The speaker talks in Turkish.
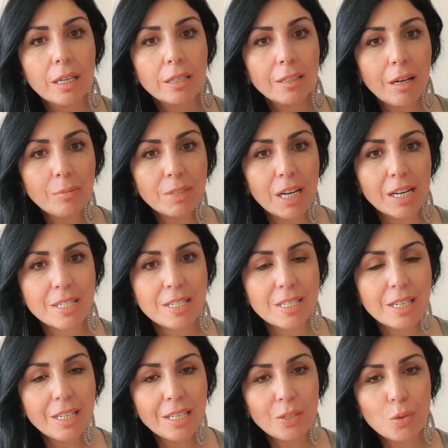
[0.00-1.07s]
tam
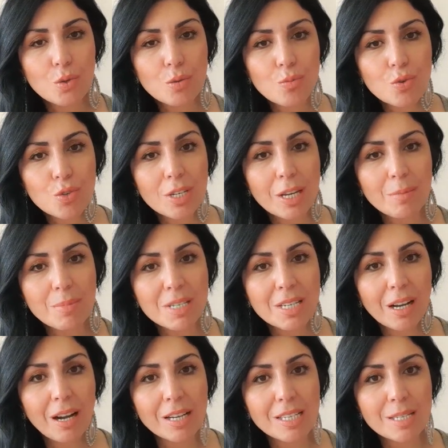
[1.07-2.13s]
tersi yüzümüzde bize
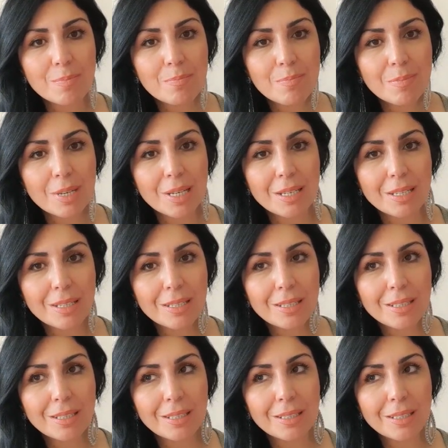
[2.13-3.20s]
has e,
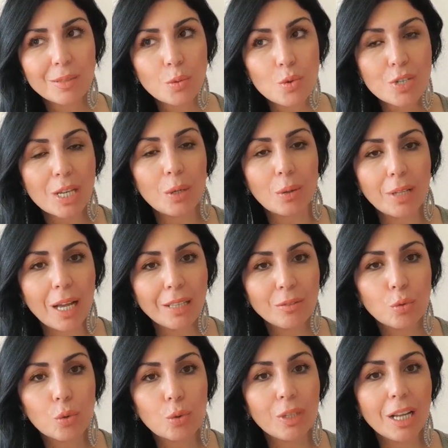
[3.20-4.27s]
güzel olan,
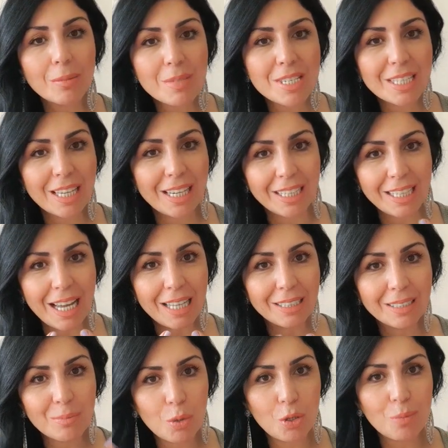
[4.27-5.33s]
vurgulanması gereken
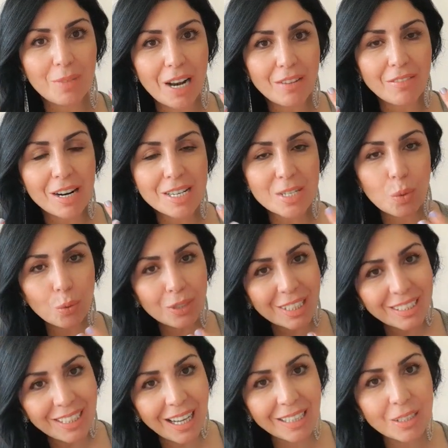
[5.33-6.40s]
bölümler varsa
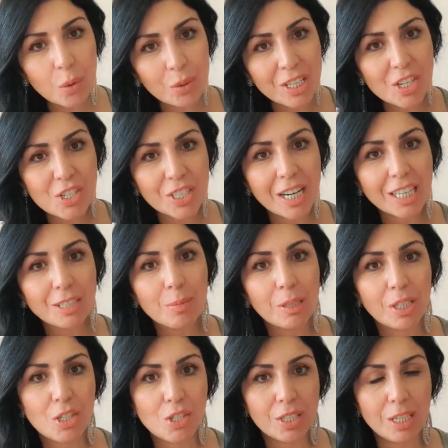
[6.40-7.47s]
onları daha da öne çıkartmak
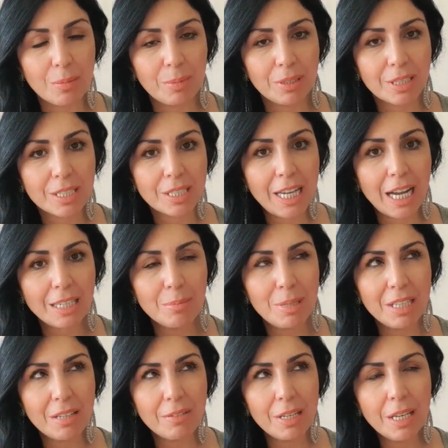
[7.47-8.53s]
için yapılır. Yani
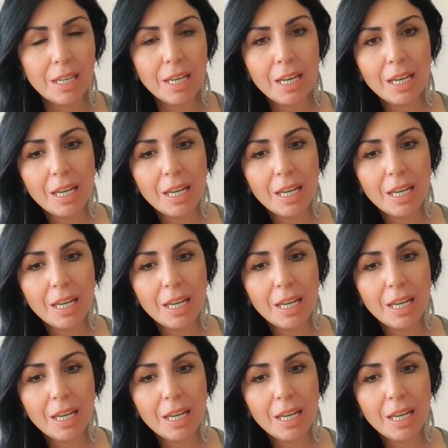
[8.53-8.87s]
bir nevi